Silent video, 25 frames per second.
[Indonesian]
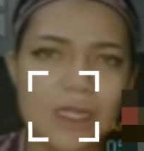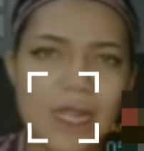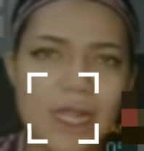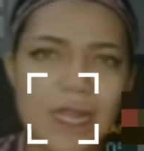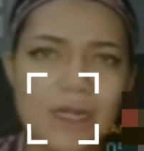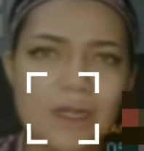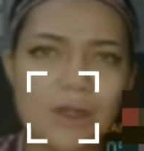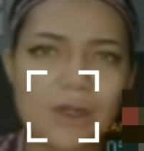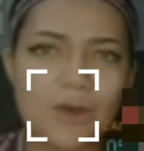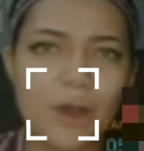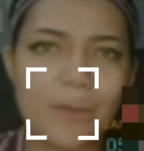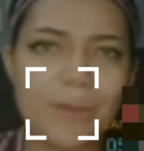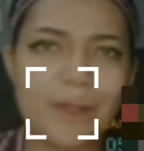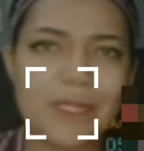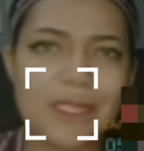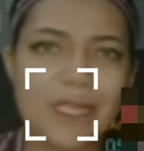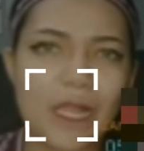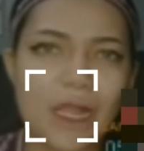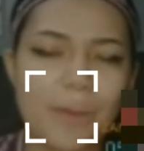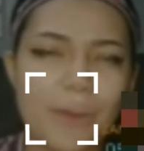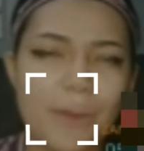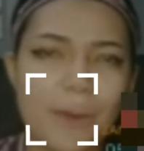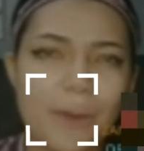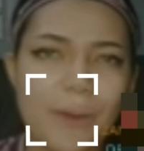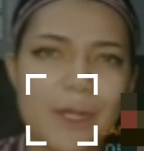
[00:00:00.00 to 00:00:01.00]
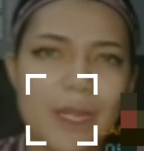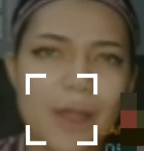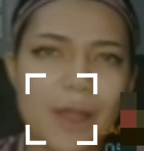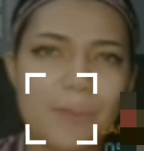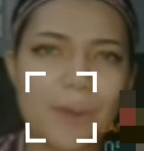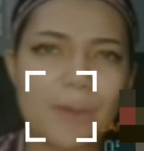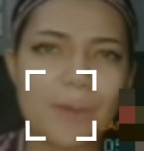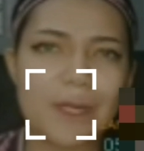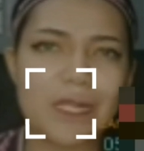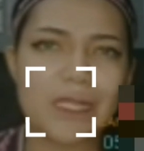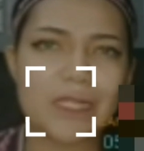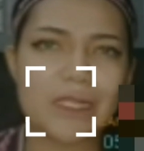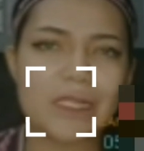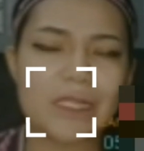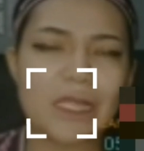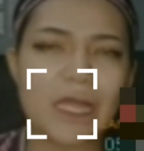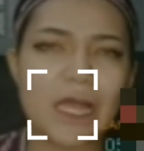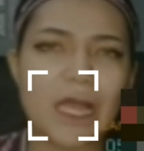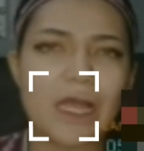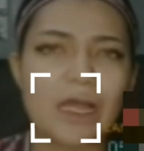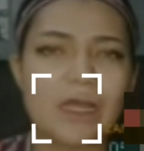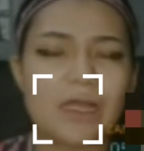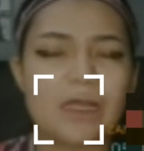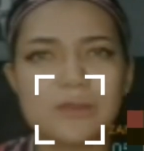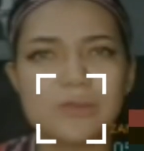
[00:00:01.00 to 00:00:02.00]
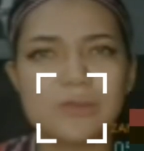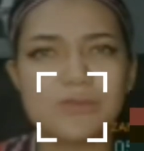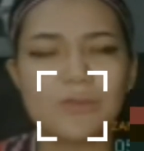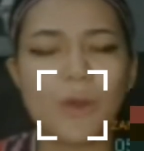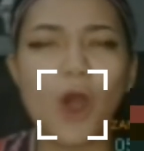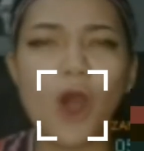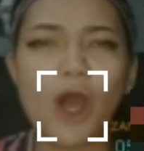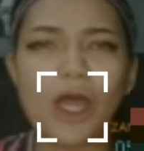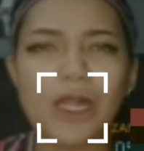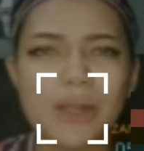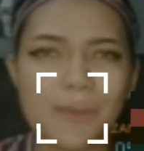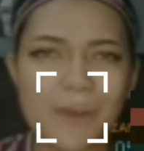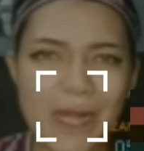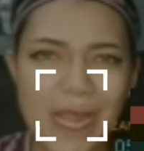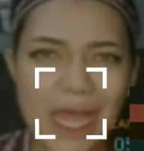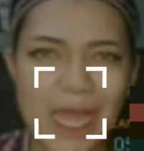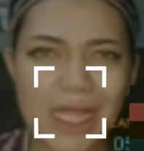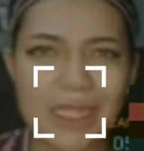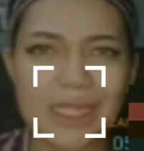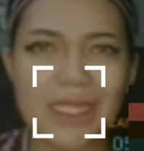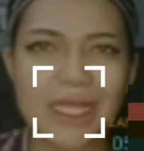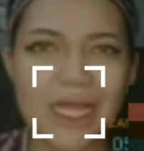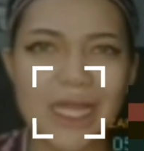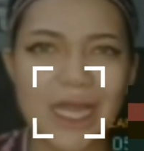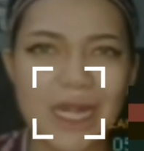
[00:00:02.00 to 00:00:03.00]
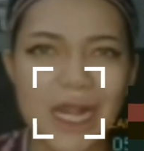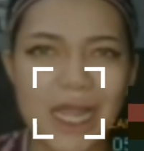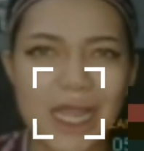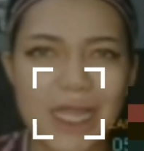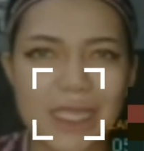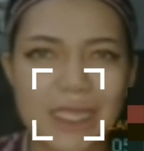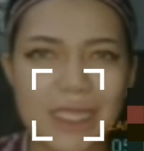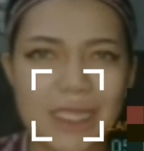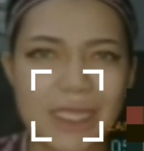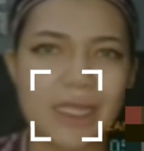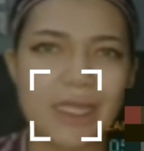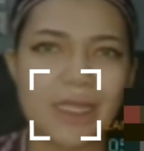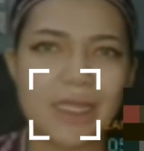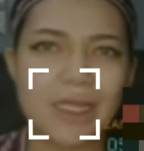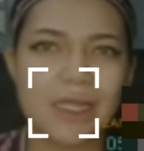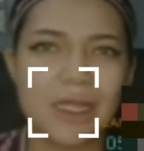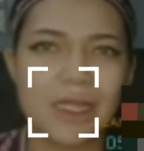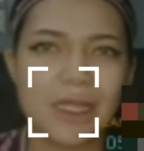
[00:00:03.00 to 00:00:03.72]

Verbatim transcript: dan juga minta kemudahan pemerintah mohon diperhatikan lagi